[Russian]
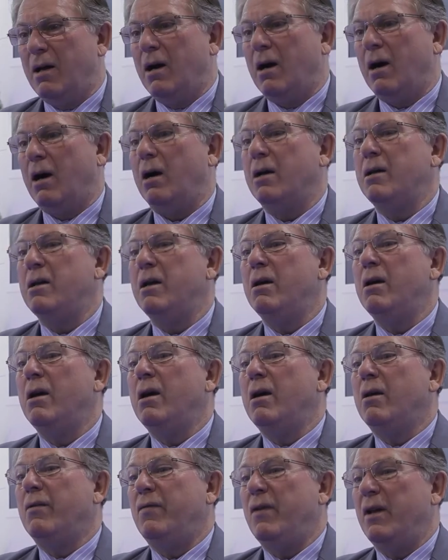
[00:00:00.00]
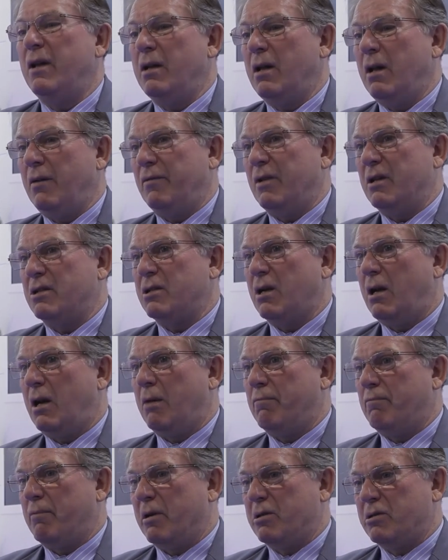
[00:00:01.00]
Они, видя,
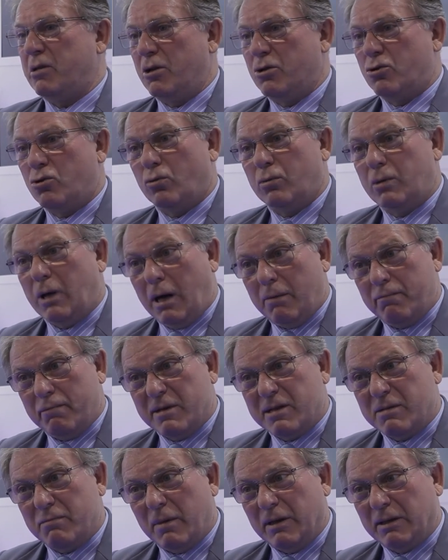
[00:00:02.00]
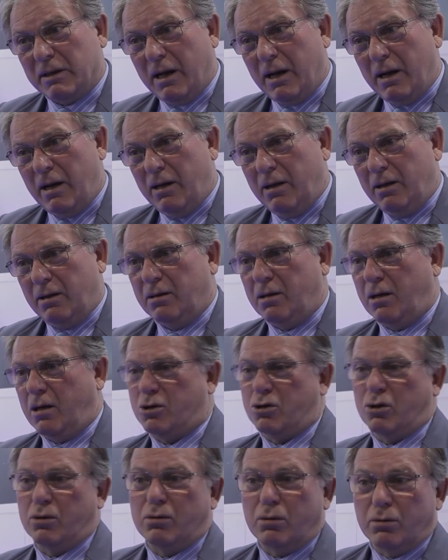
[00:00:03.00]
вначале пришли сюда, посмотрели
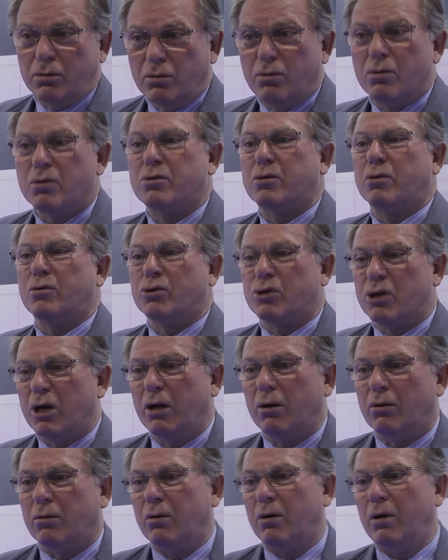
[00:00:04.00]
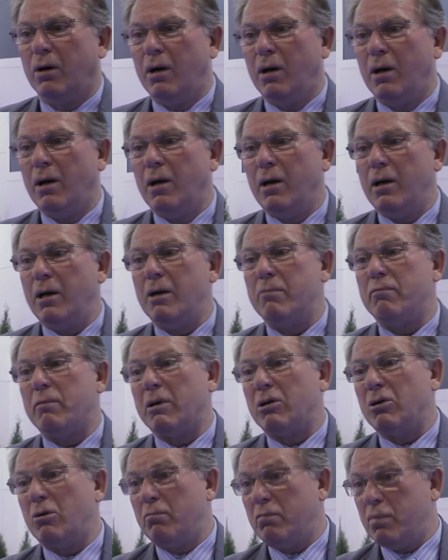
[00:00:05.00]
нашу тунгусскую шилку, и
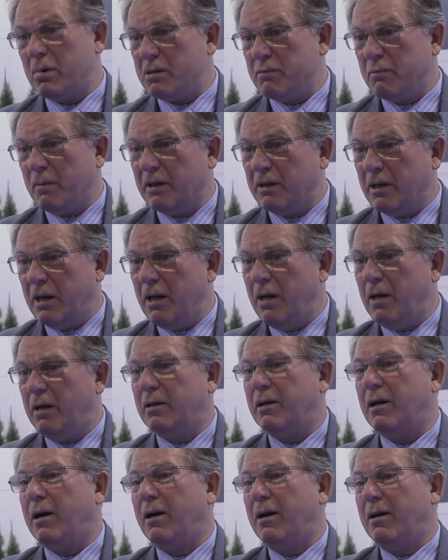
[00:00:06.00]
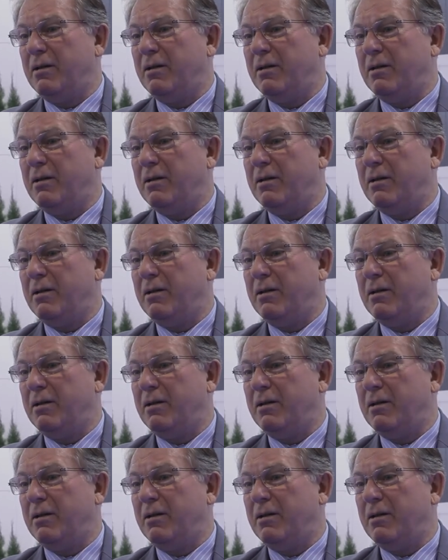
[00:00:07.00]
потом посмотрели на